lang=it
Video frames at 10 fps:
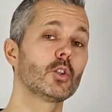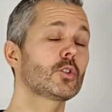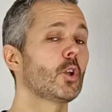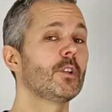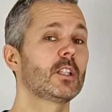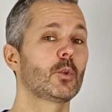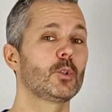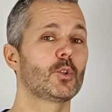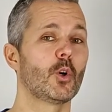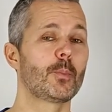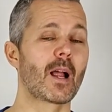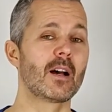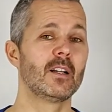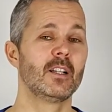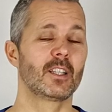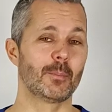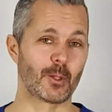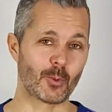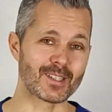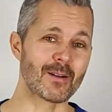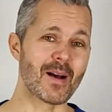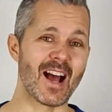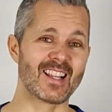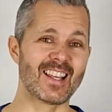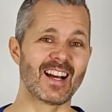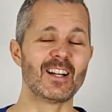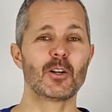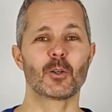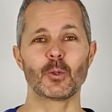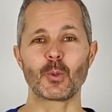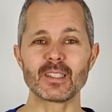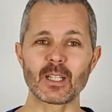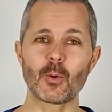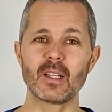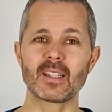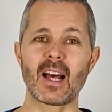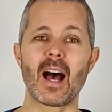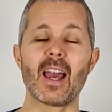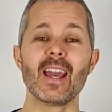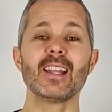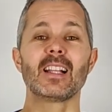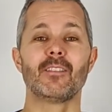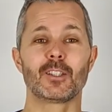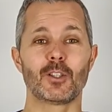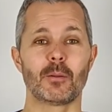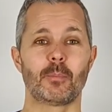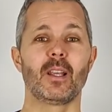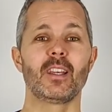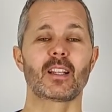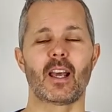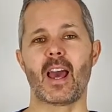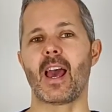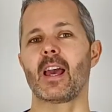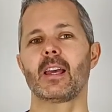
costo lo vedete qui sopra, che per questa maglia, con questa qualità e nella versione player è